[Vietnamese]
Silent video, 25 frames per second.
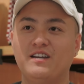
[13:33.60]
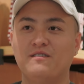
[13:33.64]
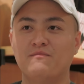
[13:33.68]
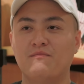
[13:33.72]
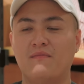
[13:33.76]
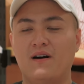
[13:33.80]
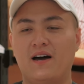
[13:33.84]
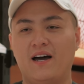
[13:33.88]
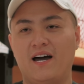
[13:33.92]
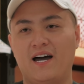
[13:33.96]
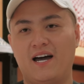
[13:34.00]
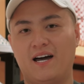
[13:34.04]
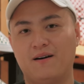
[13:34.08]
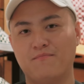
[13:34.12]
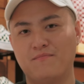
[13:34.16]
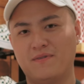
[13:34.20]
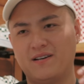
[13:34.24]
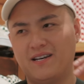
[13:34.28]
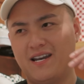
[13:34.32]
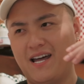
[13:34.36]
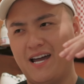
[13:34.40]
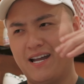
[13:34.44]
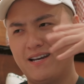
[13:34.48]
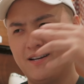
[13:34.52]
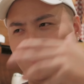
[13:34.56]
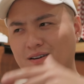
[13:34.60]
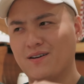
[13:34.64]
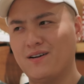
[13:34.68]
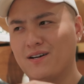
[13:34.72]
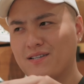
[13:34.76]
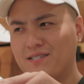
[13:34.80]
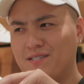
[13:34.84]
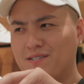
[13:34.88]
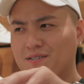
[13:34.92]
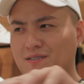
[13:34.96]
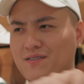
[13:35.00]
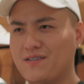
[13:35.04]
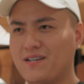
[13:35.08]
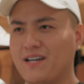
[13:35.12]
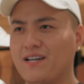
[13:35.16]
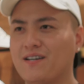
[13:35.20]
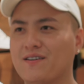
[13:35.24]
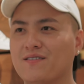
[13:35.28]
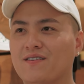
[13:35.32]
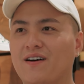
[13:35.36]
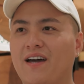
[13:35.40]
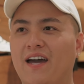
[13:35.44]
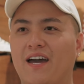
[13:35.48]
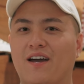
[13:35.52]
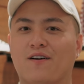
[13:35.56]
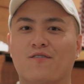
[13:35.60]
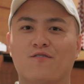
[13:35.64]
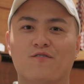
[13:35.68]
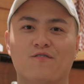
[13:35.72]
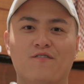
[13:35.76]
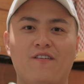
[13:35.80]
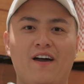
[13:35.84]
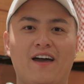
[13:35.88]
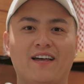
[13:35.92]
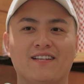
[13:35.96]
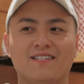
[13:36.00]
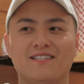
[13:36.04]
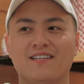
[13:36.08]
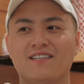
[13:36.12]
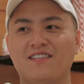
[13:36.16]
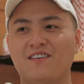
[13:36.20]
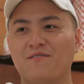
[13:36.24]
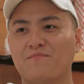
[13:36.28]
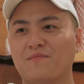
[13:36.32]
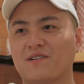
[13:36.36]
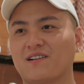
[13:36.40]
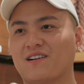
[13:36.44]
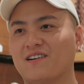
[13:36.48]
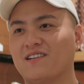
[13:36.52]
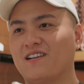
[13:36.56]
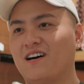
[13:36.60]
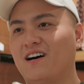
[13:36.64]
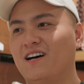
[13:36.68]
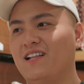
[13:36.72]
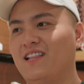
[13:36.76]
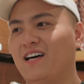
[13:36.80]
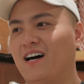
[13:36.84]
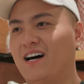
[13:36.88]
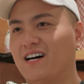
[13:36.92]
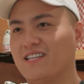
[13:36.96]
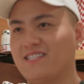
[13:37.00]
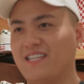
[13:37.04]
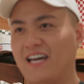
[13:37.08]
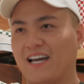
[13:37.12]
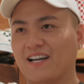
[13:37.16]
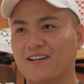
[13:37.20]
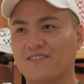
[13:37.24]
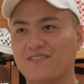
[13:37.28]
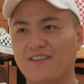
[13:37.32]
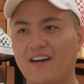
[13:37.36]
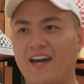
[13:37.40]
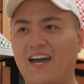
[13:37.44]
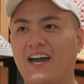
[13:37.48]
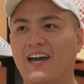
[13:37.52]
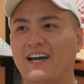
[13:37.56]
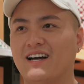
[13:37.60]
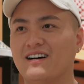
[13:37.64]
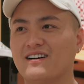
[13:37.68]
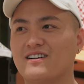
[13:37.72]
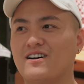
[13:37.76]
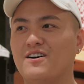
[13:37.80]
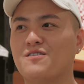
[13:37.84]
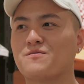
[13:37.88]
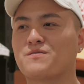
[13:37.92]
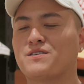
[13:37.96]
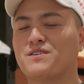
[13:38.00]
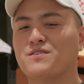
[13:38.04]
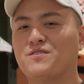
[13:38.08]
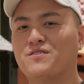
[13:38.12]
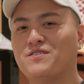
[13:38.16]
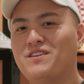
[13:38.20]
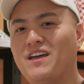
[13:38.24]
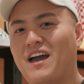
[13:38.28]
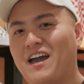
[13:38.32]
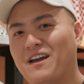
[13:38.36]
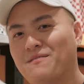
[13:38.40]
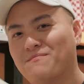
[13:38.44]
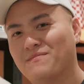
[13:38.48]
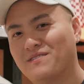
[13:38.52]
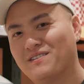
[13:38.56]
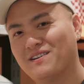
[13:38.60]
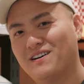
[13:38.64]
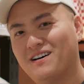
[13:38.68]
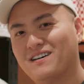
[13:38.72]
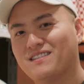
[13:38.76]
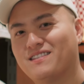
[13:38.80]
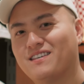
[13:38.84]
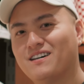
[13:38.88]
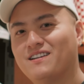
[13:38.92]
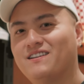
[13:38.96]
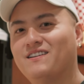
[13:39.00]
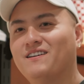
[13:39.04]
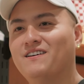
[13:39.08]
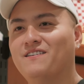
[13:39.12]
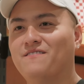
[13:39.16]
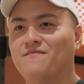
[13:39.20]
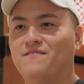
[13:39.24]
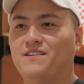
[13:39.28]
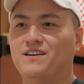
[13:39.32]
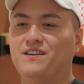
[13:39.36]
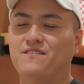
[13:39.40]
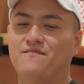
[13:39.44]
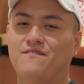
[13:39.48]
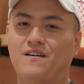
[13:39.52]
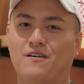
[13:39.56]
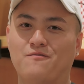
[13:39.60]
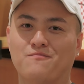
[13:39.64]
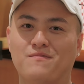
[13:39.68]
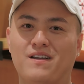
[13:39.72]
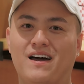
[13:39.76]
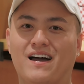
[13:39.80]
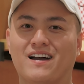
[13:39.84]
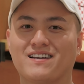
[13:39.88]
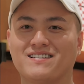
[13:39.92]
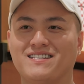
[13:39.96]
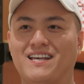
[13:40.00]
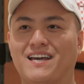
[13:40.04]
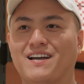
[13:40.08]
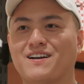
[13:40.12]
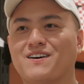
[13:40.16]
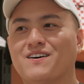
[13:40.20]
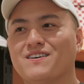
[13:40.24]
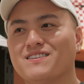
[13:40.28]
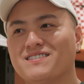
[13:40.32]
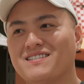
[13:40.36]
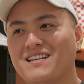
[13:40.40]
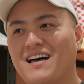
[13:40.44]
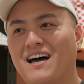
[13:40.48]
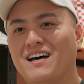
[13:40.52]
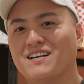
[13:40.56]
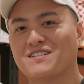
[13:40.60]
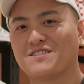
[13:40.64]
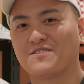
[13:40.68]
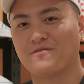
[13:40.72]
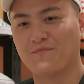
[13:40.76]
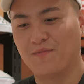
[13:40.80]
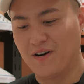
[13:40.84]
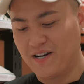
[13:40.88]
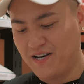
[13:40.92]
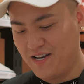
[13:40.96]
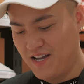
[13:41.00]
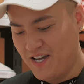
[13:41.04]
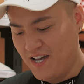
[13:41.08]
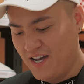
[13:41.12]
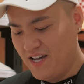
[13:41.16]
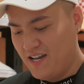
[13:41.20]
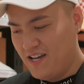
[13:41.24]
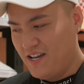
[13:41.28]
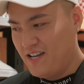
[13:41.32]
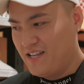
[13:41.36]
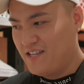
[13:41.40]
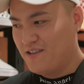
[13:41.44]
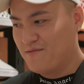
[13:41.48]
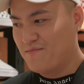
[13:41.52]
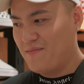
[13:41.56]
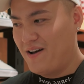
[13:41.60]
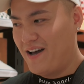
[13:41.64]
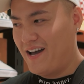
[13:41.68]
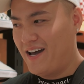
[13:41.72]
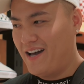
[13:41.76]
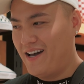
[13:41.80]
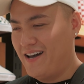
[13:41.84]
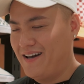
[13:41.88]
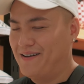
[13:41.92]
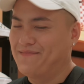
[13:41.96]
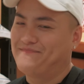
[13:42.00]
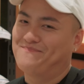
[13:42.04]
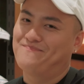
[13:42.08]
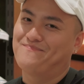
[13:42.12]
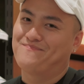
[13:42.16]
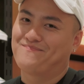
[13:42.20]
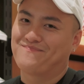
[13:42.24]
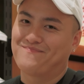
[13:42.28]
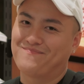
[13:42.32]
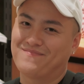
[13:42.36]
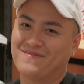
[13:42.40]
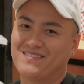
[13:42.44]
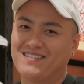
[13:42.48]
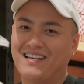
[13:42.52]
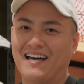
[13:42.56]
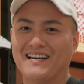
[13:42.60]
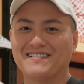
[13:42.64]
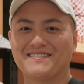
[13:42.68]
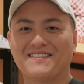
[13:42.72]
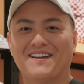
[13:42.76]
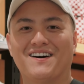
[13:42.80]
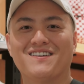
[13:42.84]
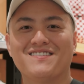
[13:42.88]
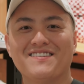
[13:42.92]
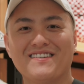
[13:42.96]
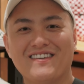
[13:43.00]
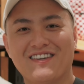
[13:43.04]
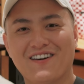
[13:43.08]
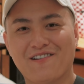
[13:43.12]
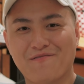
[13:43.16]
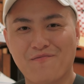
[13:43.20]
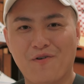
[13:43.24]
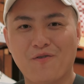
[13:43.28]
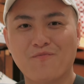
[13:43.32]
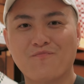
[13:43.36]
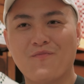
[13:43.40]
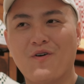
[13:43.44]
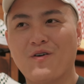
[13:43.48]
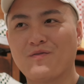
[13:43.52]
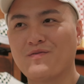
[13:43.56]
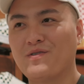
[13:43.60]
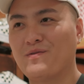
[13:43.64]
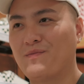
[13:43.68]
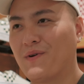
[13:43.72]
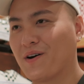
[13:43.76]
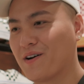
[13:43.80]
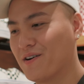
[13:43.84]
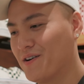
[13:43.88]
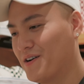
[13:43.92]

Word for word: khi mà mình đang đứng ở trước cái cửa hàng của Vans thì mình có nói là ở tại cửa hàng á, có một cái đôi giày mình rất là thích và hy vọng là sẽ có size của mình, nhưng mà size to nhất chỉ là bốn mươi bốn thôi mọi